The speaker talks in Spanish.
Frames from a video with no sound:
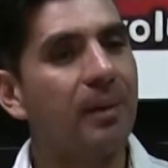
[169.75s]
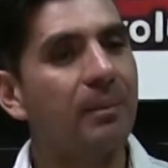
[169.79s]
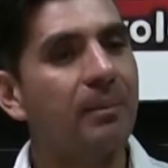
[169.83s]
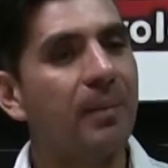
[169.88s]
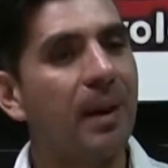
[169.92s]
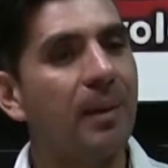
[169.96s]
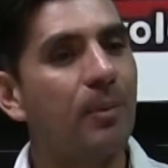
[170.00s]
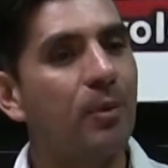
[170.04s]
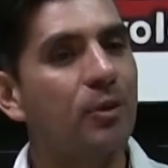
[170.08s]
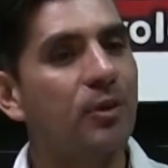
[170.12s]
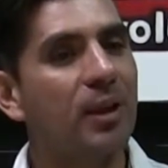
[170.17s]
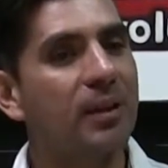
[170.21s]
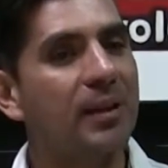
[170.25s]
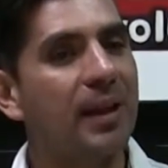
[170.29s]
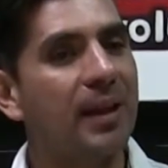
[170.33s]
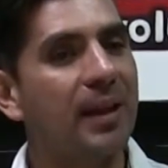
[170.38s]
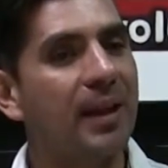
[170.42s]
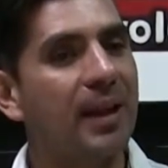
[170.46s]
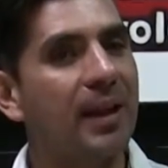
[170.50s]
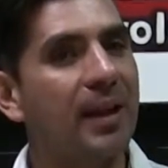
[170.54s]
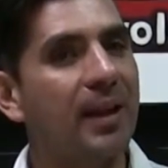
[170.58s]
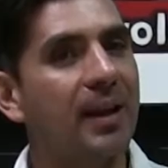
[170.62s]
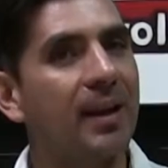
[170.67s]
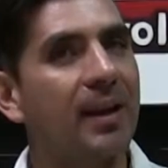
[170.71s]
vamos a
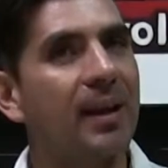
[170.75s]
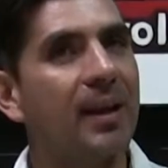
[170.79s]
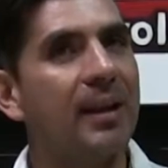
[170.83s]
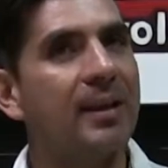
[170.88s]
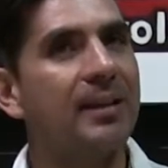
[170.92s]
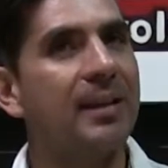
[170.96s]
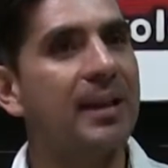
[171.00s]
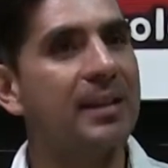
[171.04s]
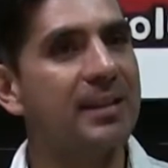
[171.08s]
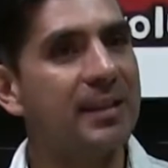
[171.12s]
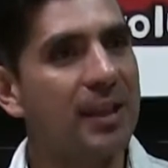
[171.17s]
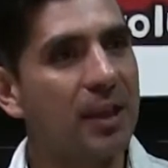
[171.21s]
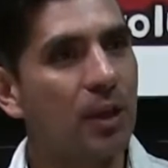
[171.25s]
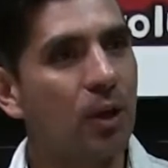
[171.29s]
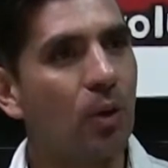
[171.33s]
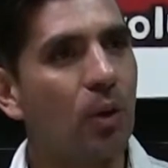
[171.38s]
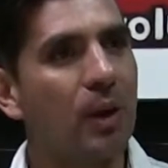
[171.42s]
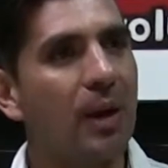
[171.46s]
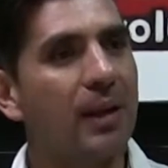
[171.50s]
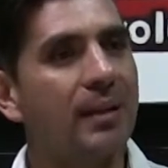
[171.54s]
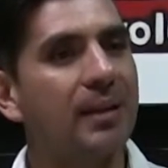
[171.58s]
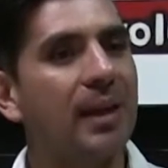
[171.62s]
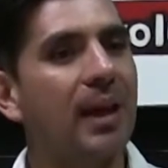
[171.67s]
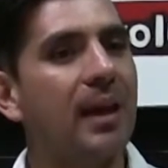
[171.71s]
tener de 5
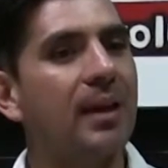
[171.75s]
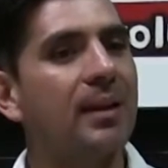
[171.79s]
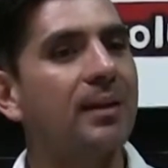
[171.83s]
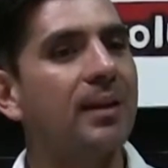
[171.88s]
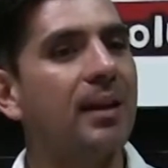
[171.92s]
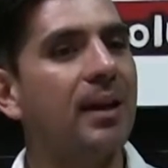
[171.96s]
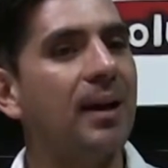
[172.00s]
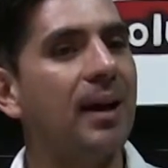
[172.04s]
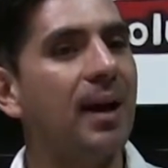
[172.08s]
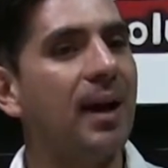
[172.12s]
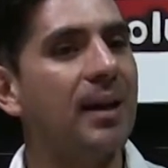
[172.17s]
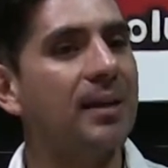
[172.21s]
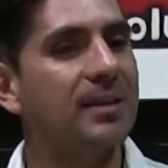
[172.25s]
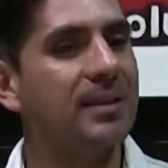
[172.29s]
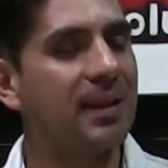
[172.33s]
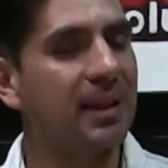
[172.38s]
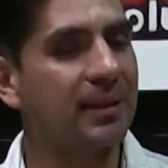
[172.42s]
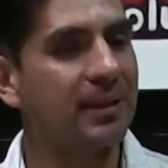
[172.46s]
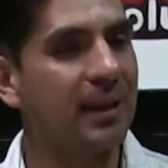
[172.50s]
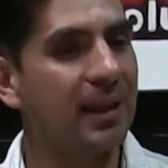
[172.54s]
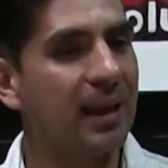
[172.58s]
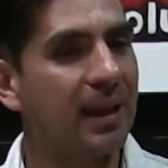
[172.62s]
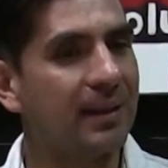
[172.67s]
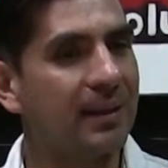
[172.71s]
de la tarde a
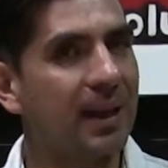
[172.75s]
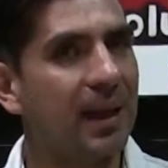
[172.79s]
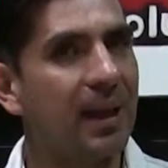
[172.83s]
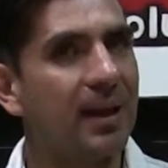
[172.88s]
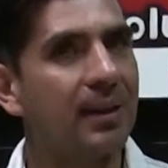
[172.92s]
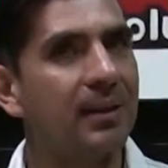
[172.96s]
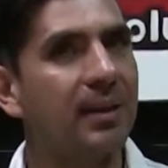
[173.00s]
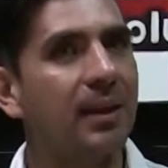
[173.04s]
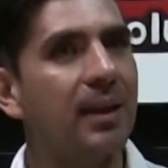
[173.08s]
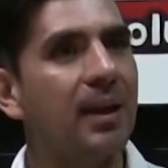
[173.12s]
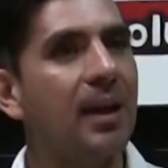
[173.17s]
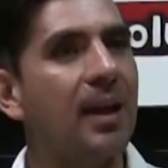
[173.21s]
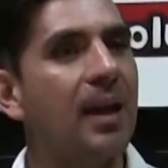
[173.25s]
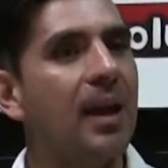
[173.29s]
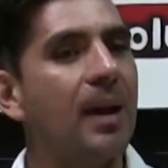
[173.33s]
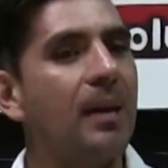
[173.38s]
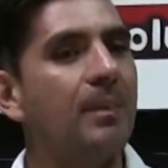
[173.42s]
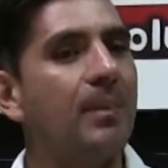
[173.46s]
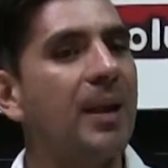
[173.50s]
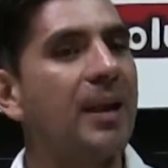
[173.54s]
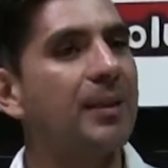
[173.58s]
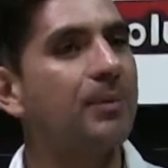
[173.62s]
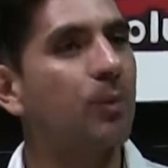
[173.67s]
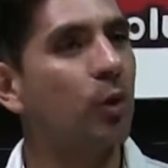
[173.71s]
7 de la tarde
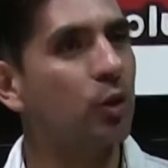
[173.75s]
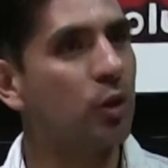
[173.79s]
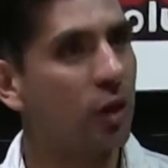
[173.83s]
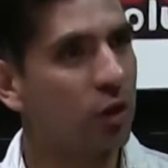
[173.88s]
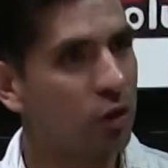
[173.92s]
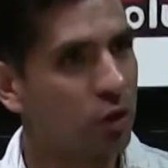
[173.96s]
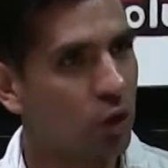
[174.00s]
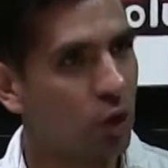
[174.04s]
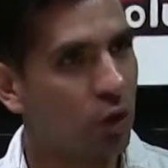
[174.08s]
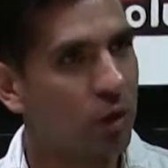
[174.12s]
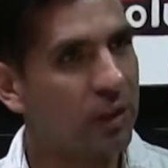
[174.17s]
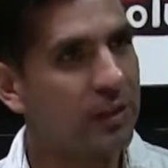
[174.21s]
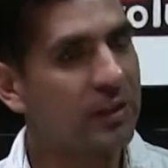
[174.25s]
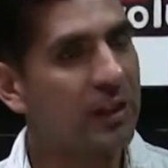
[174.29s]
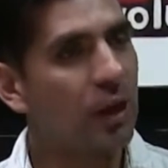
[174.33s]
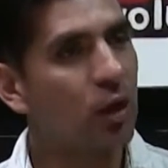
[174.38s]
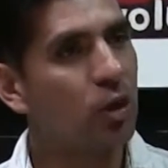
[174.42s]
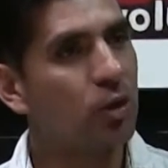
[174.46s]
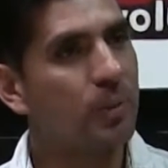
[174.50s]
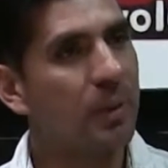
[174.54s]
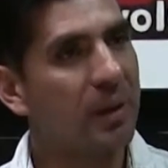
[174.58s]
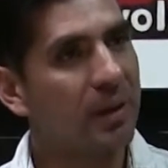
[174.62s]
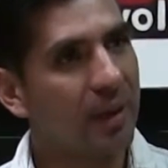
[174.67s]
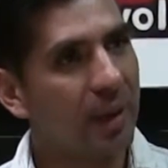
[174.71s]
las proyecciones de
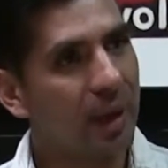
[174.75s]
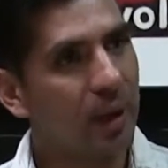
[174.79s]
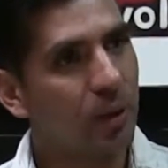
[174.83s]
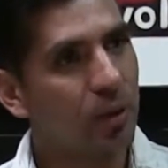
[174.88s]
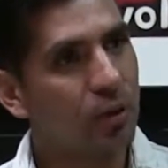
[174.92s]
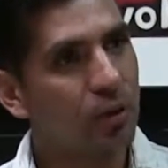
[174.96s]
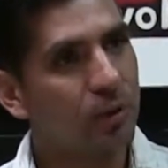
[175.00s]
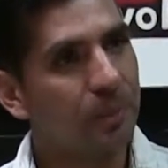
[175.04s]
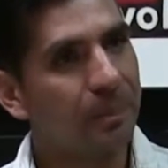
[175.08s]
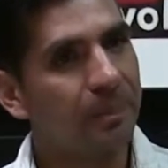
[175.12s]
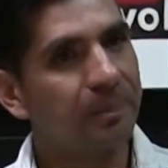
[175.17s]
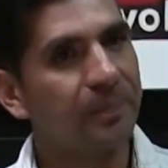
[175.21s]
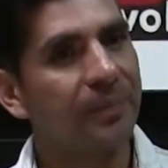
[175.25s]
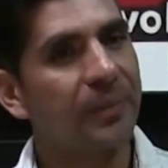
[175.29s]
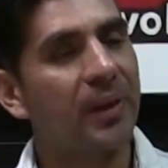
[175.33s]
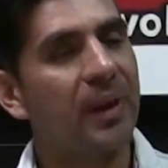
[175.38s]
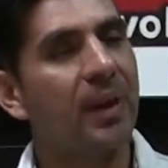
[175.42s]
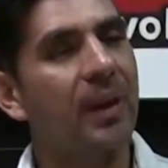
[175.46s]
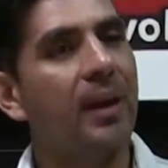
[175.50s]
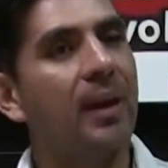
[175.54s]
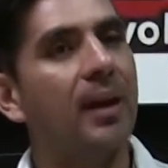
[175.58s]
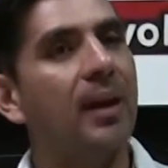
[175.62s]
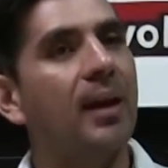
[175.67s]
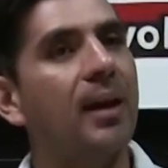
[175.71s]
los videos.
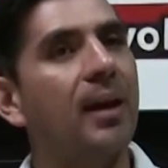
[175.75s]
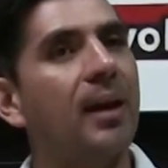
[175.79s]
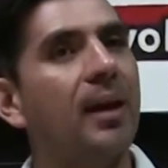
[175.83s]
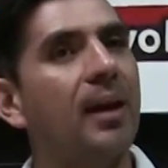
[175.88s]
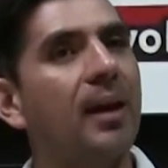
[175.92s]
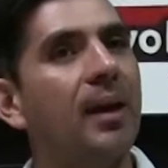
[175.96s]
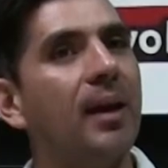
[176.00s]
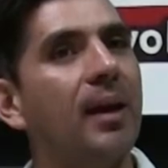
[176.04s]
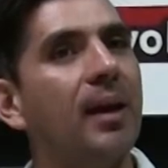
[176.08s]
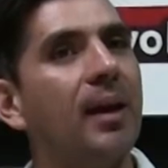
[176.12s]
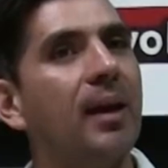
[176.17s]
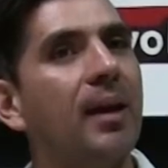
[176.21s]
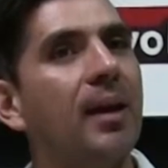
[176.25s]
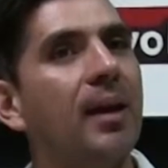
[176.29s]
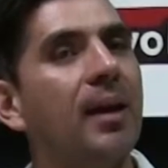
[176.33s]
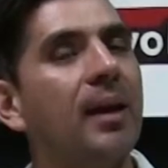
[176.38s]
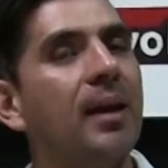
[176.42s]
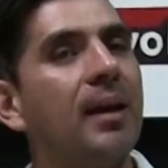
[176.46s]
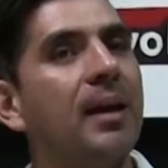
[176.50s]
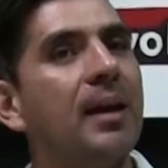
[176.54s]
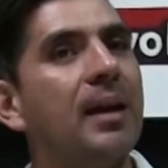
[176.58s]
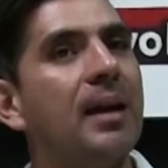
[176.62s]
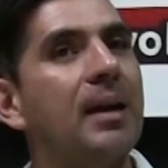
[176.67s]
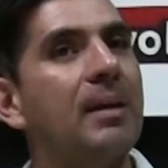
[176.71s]

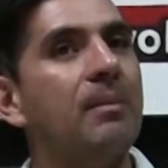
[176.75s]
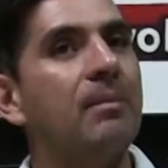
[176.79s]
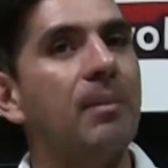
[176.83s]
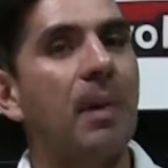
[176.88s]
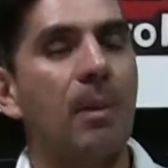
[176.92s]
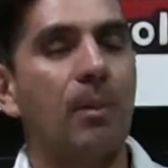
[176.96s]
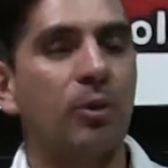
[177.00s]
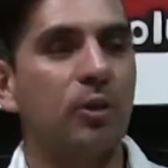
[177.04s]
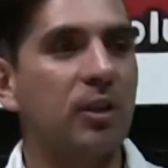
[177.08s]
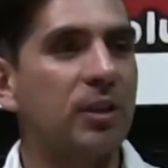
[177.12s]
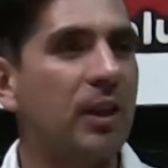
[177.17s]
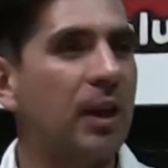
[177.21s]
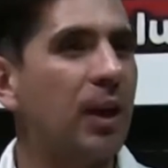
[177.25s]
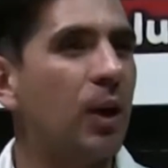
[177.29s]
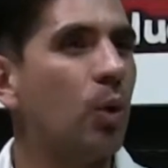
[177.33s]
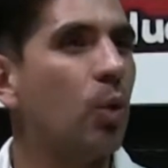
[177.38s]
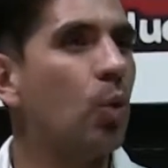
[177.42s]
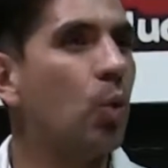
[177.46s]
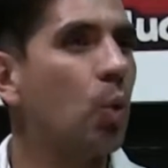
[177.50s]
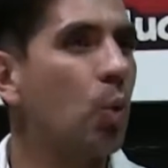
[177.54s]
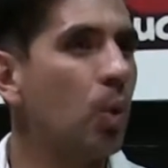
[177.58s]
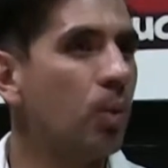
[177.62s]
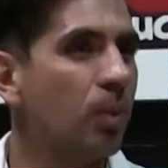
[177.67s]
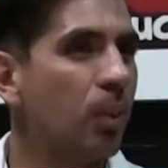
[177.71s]
Eh, vamos a tener
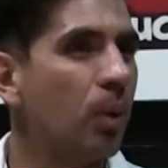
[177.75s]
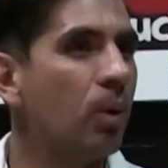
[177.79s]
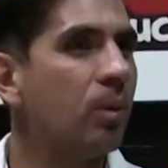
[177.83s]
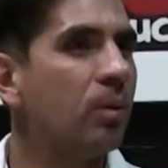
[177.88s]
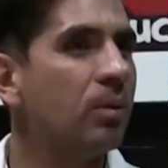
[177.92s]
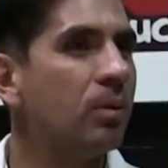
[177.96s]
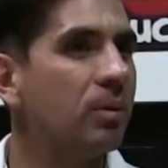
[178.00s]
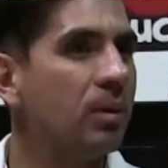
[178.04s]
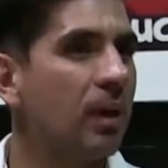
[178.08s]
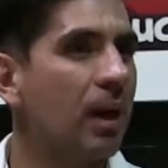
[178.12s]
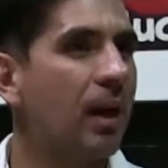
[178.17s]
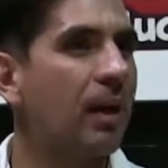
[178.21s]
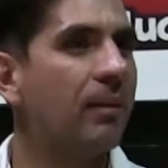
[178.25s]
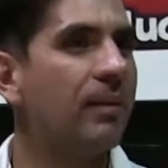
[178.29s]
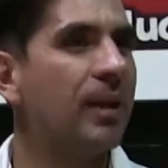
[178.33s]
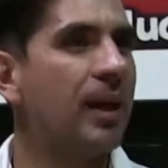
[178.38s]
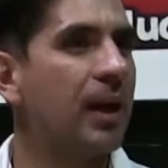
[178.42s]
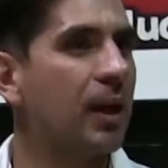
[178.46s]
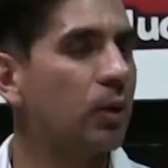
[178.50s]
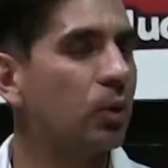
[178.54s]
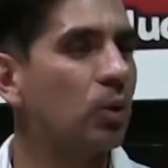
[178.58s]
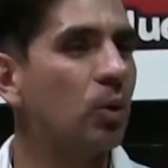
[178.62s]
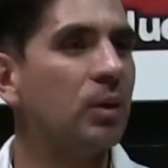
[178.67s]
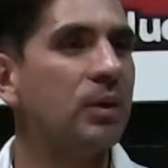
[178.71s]
un cupo
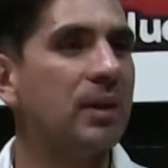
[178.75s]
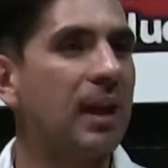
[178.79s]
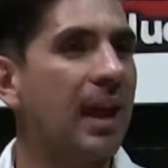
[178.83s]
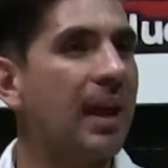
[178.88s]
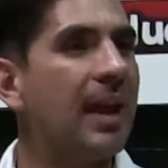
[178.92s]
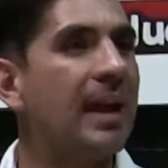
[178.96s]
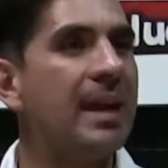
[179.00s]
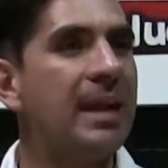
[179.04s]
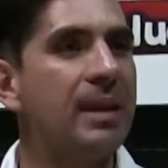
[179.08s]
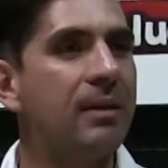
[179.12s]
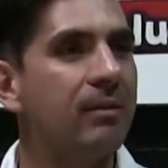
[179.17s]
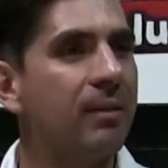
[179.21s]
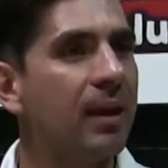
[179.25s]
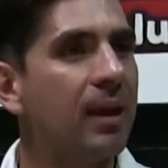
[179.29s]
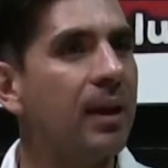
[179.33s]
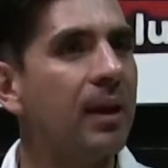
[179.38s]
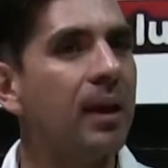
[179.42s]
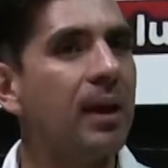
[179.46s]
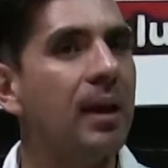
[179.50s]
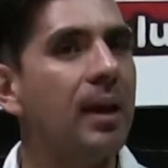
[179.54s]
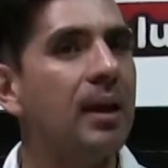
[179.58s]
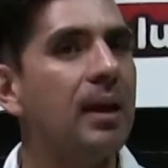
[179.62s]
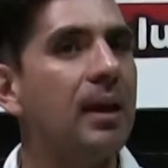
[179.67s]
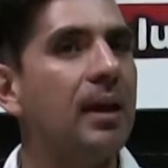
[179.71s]
abierto, entrada libre,
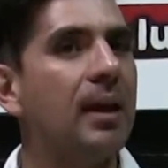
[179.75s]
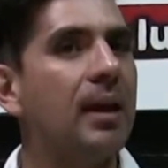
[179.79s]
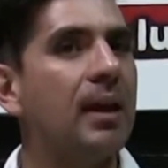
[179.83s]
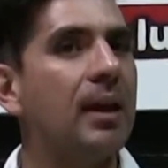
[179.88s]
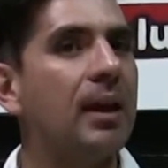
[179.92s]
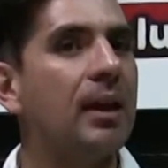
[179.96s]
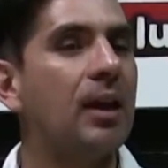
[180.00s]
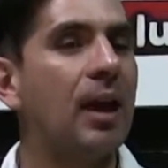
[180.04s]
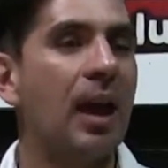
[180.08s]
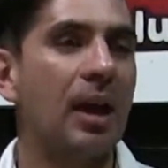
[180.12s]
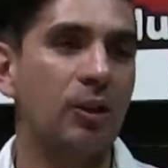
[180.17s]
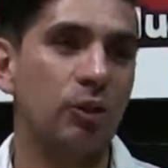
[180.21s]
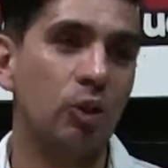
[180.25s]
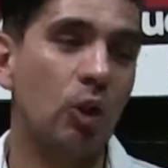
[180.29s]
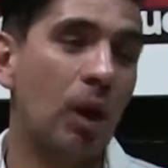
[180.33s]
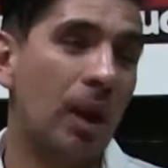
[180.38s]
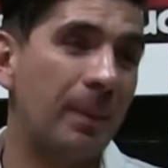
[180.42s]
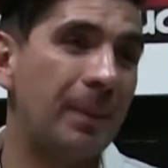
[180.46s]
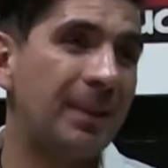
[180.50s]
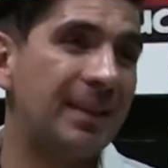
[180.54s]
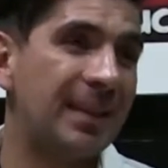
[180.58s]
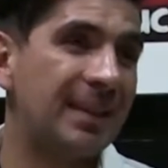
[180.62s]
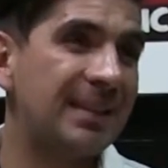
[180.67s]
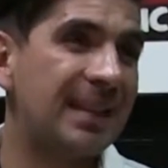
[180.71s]
eh,
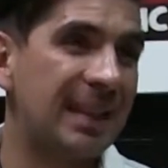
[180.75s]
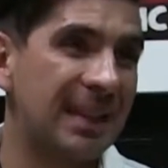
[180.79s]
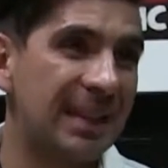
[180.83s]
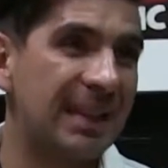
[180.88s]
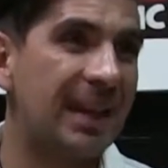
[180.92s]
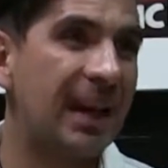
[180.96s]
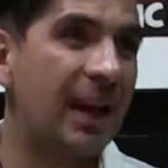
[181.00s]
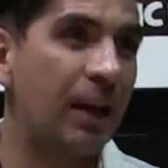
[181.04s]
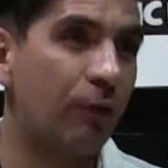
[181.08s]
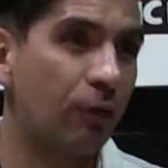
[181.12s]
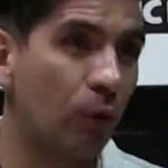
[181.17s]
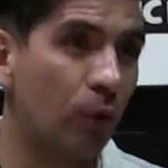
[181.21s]
solamente hasta llenar